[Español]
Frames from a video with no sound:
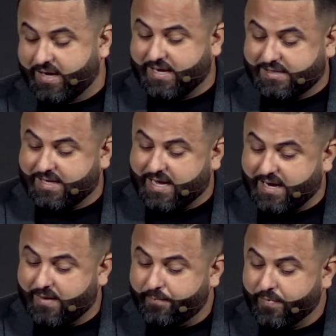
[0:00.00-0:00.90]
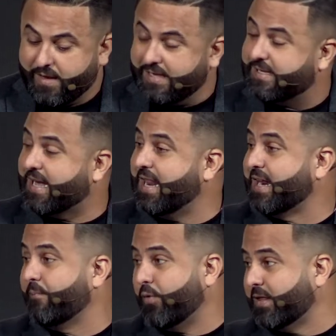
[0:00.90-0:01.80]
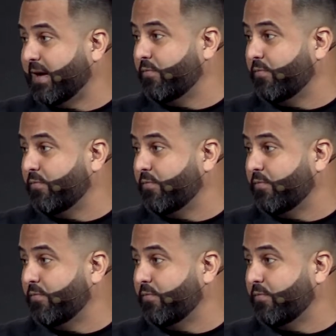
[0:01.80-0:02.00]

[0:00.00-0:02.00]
que se haga. Así que la respuesta